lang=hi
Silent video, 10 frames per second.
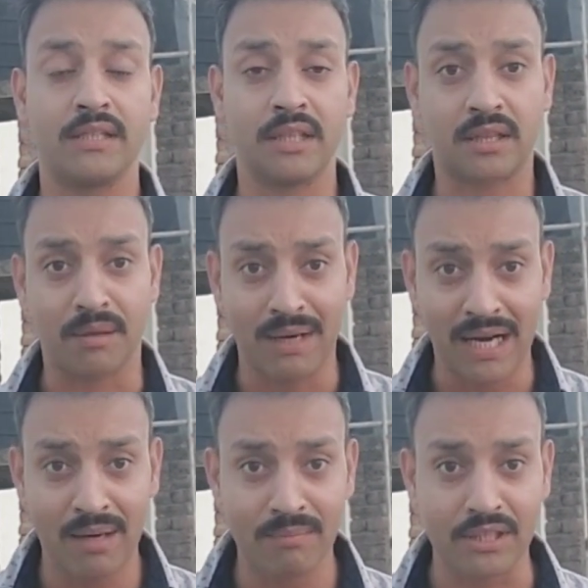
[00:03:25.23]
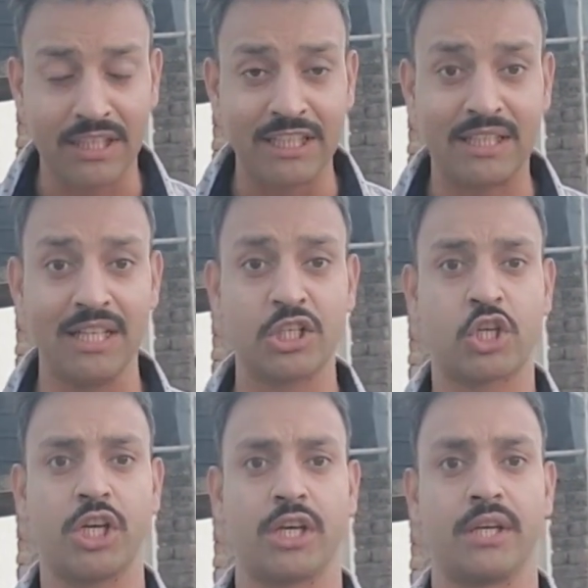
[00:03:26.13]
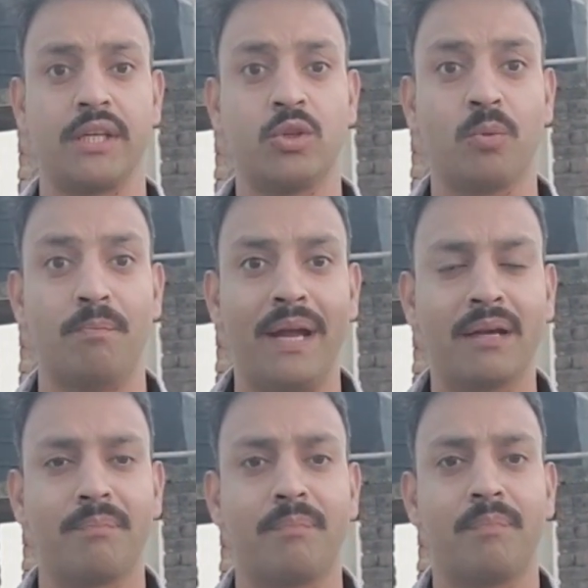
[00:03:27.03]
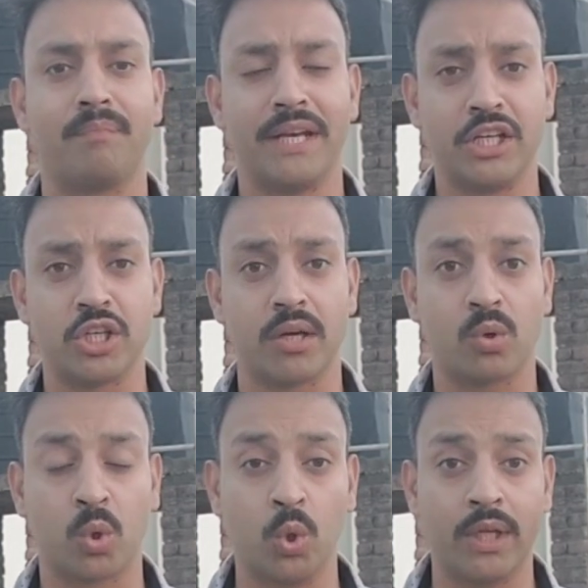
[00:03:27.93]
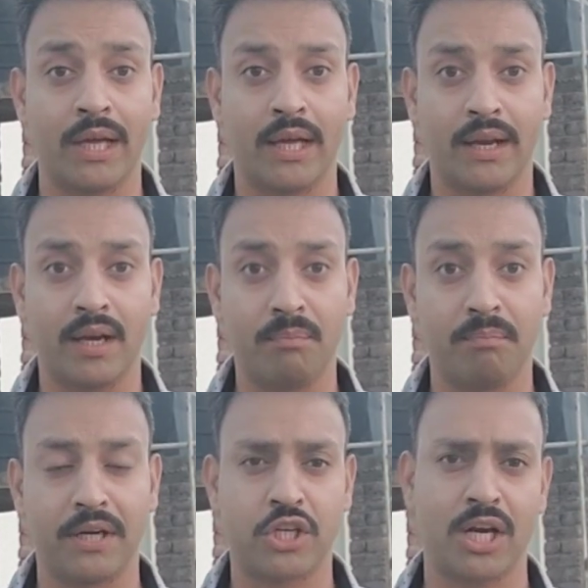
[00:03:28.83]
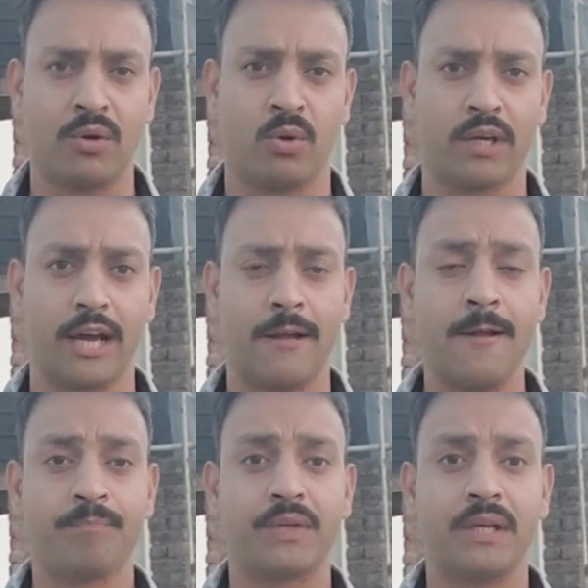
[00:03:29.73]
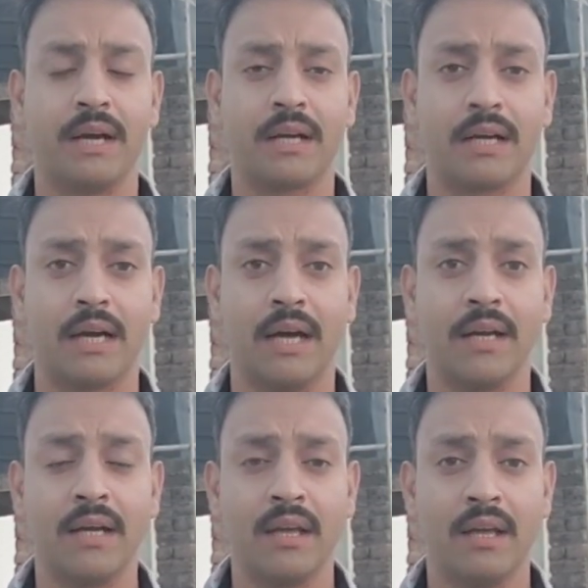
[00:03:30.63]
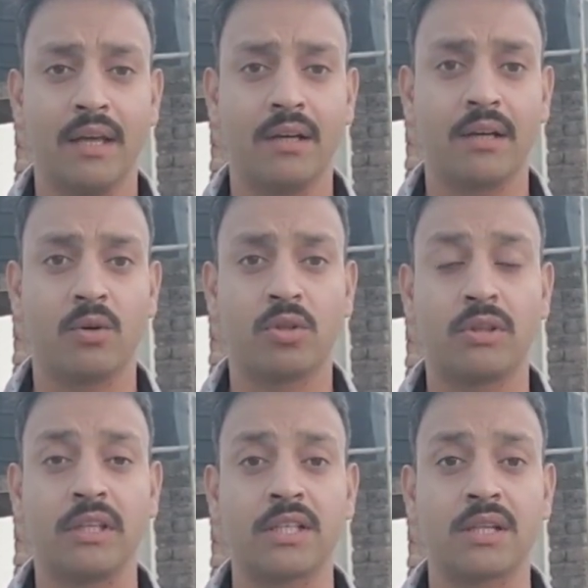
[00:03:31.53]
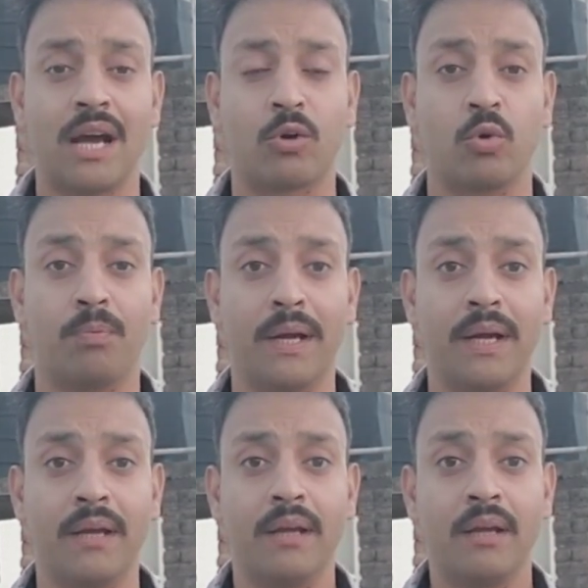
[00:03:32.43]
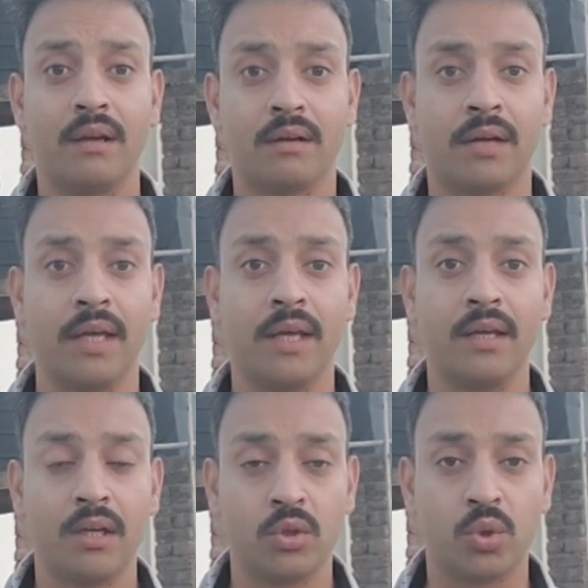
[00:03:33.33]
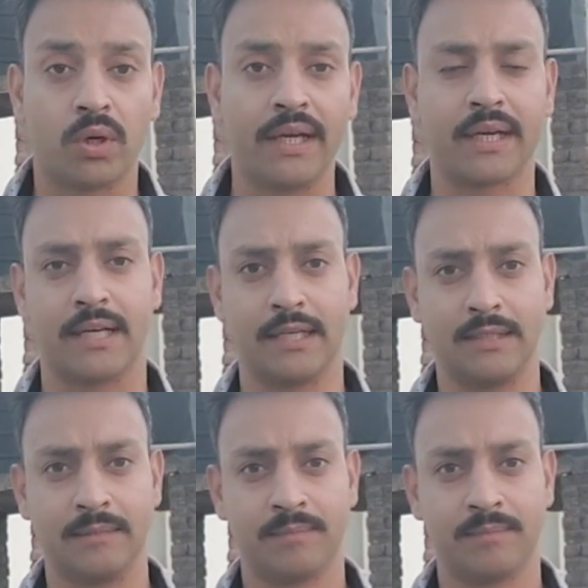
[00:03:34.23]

ये तमाम डिटेल शेयर की तो बैंक मैनेजर खुद हैरान परेशान हो गया कि आखिरकार एक करोड़ तीस लाख रुपए गए तो गए कहा